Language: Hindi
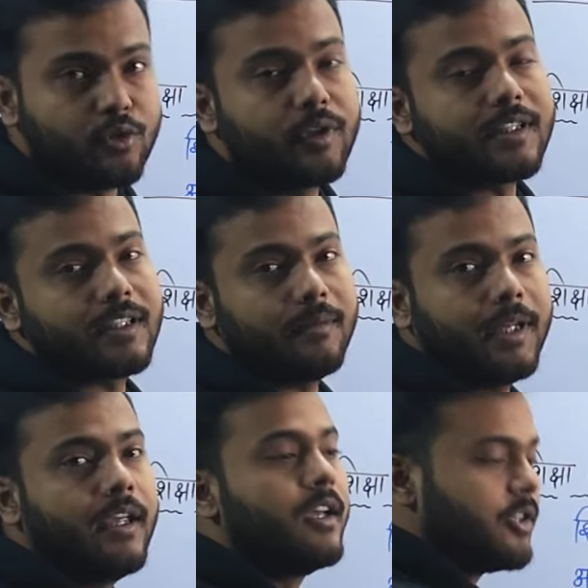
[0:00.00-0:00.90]
एजुकेशन
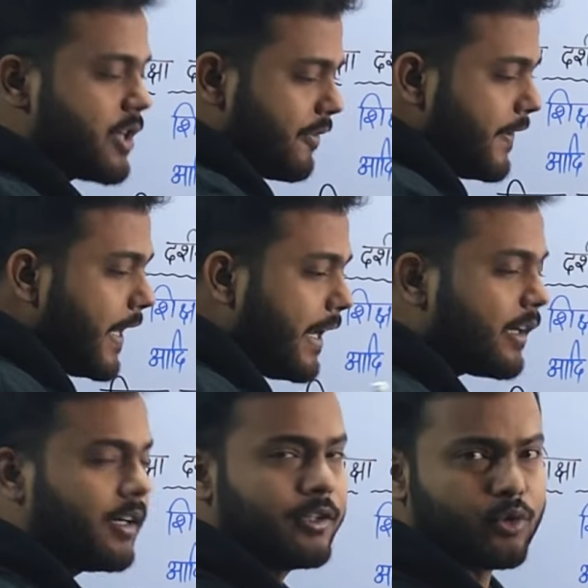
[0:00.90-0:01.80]
में या फिर
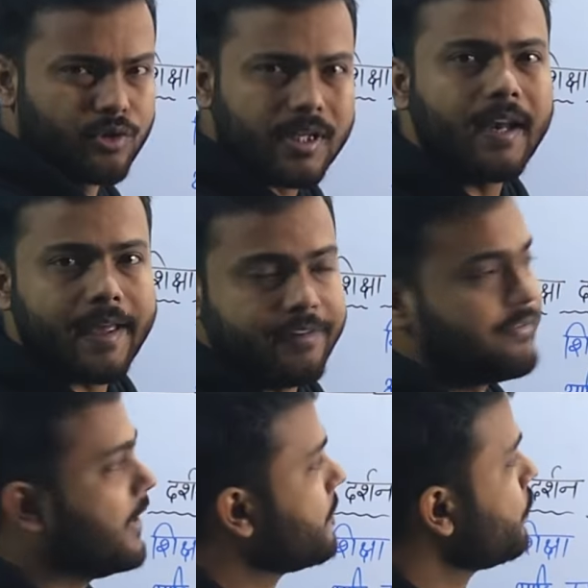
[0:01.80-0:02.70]
एक सोशल लाइफ
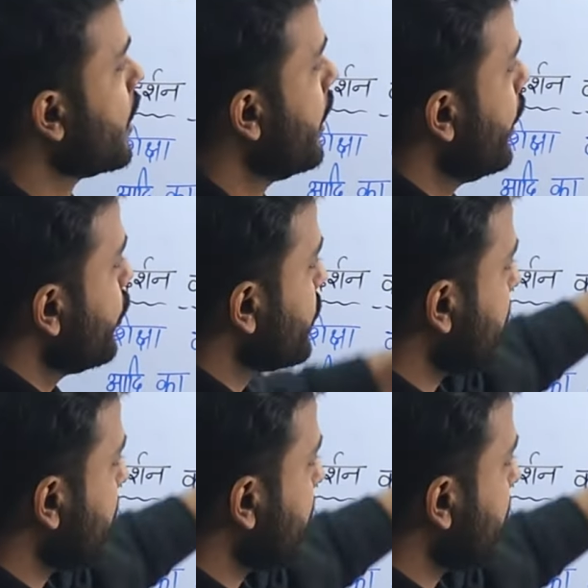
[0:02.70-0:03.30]
में तो